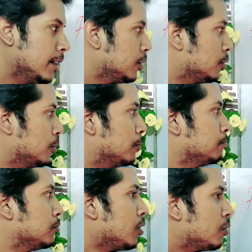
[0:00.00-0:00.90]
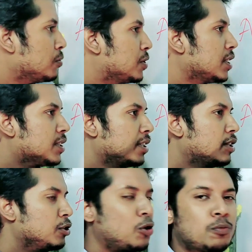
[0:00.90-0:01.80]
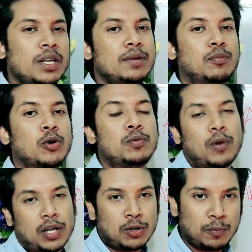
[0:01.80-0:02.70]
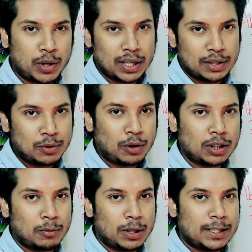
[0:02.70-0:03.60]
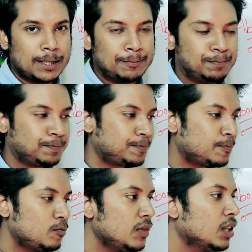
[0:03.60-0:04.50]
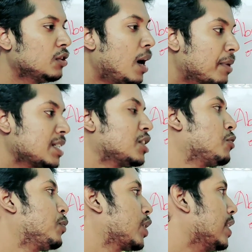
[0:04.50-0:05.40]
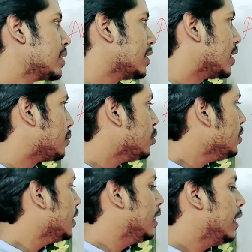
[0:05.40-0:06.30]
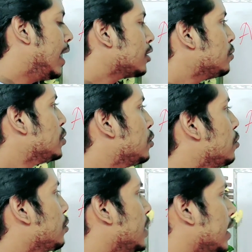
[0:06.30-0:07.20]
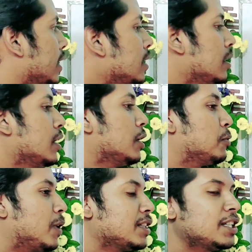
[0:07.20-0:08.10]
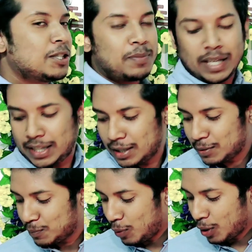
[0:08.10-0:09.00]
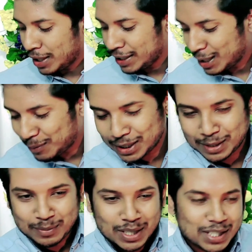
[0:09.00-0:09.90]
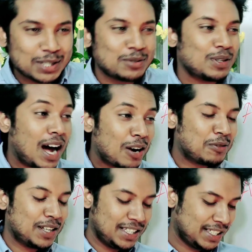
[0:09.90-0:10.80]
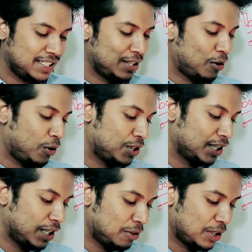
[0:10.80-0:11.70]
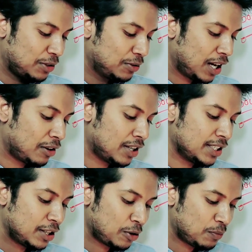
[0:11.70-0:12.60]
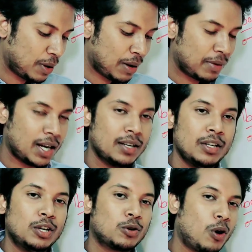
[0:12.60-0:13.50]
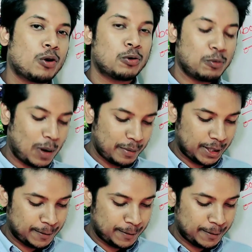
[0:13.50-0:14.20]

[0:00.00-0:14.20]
তো তখন জাস্ট নর্মালি বই পড়া সম্পর্কে কিছু কথা বলেছেন আমরা সে সম্পর্কে আজকে জানব একদম শুরুর দিকে ফ্রান্সিস বেকন পড়া নিয়ে আমাদের বেশ কিছু ধারণা দিয়েছেন অসাধারণ কিছু ধারণা যেরকমভাবে আমরা কখনো ভাবিনি